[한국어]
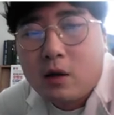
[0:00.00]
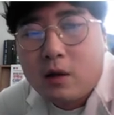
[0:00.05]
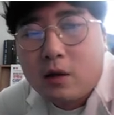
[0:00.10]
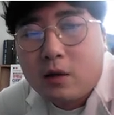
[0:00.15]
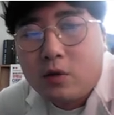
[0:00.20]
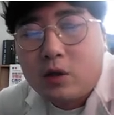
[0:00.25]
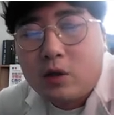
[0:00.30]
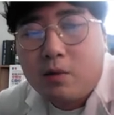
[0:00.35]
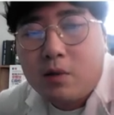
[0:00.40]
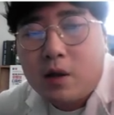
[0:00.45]

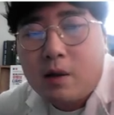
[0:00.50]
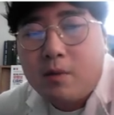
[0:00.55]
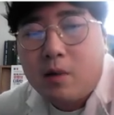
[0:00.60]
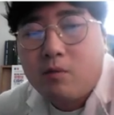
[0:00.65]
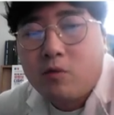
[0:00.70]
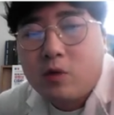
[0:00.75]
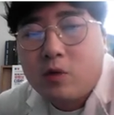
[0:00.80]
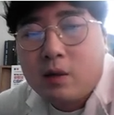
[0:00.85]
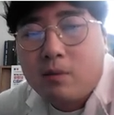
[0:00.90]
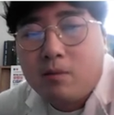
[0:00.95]
육십사 번
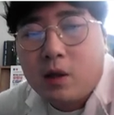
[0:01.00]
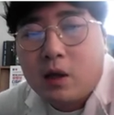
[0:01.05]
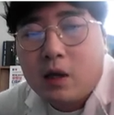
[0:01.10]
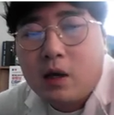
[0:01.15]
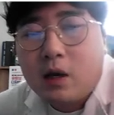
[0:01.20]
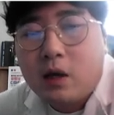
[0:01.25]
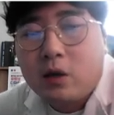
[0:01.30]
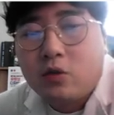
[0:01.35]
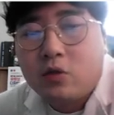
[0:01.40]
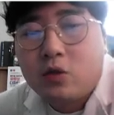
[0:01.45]

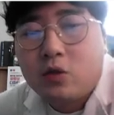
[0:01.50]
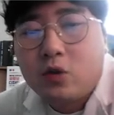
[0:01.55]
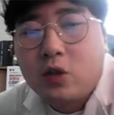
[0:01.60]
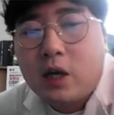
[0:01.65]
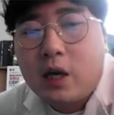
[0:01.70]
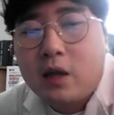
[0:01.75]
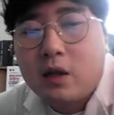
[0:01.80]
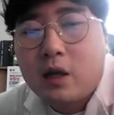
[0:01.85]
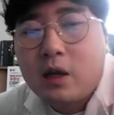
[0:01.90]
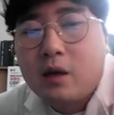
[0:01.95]
문제입니다. 유충이
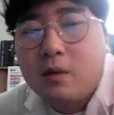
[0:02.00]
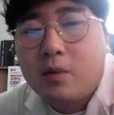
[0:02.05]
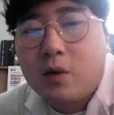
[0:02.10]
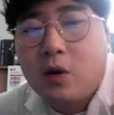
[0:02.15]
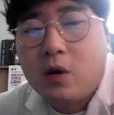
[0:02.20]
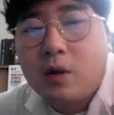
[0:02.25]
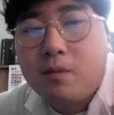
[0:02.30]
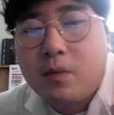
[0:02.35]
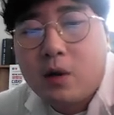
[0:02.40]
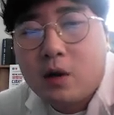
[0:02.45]
한 개의
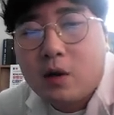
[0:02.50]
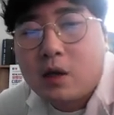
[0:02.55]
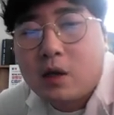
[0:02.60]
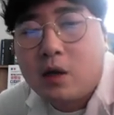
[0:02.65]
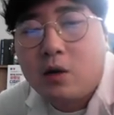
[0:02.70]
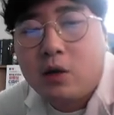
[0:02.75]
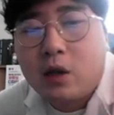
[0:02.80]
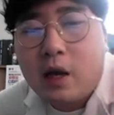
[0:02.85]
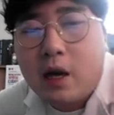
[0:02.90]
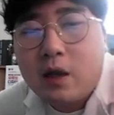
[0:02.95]
벼잎을, 자
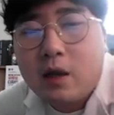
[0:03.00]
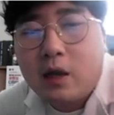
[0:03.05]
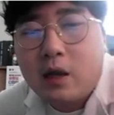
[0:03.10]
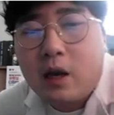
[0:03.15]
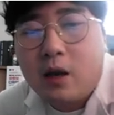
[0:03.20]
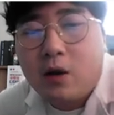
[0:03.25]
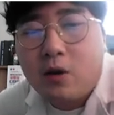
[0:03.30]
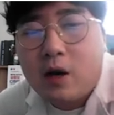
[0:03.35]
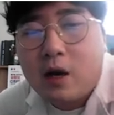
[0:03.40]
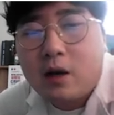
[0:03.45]
여기는 한
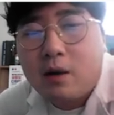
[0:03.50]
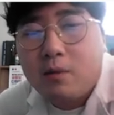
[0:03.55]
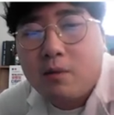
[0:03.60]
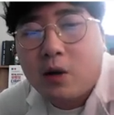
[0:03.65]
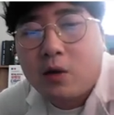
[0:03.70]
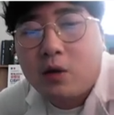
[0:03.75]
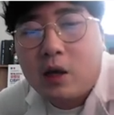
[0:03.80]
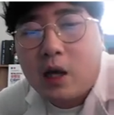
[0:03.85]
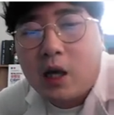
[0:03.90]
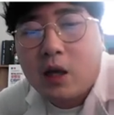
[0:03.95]
개예요. 아까 몇
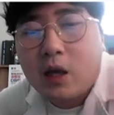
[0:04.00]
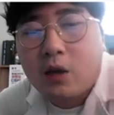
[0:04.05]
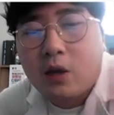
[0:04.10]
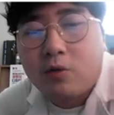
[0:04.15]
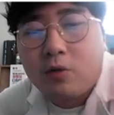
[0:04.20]
개인 것도